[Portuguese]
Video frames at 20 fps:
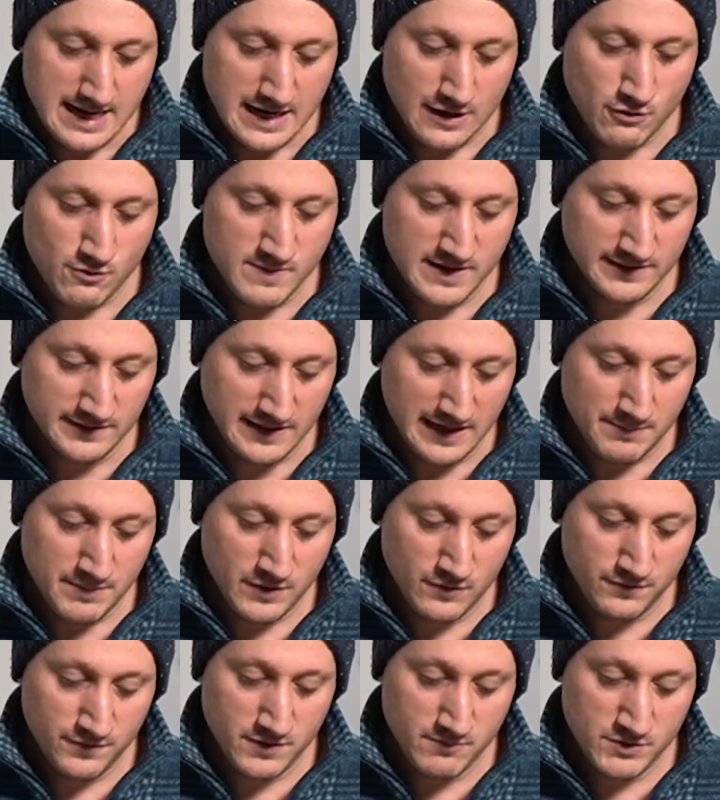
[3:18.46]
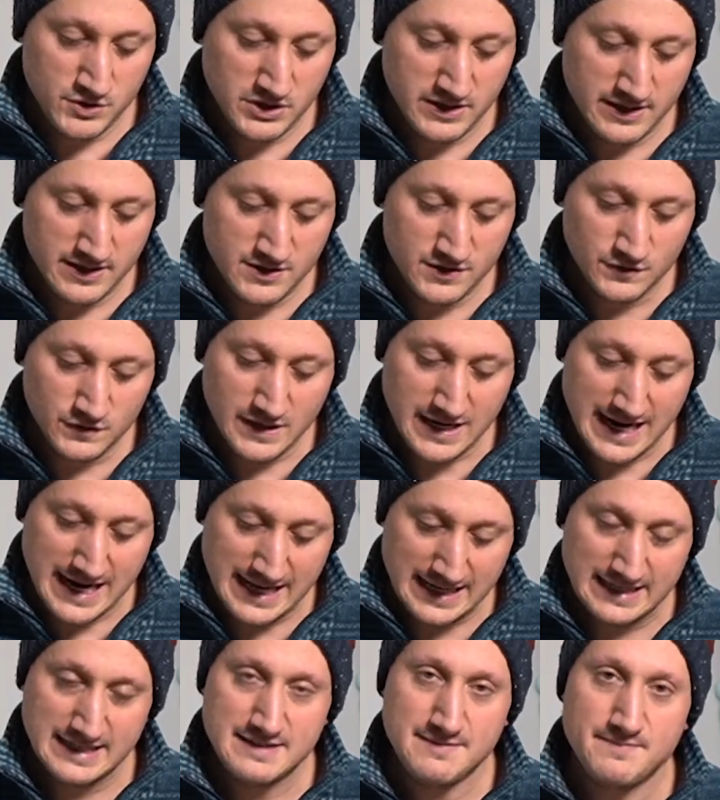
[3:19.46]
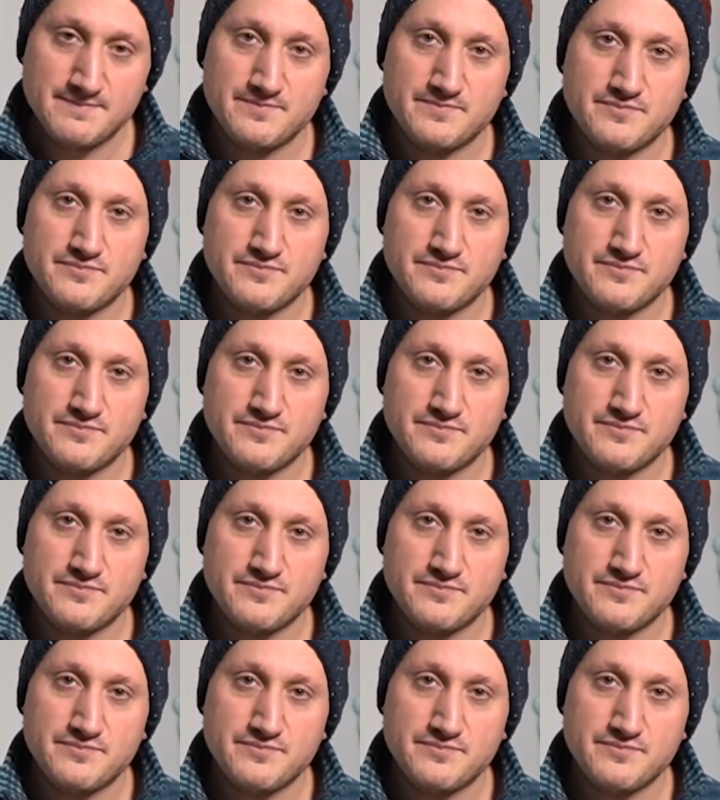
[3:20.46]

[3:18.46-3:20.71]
A começar pelo filme de grande escala,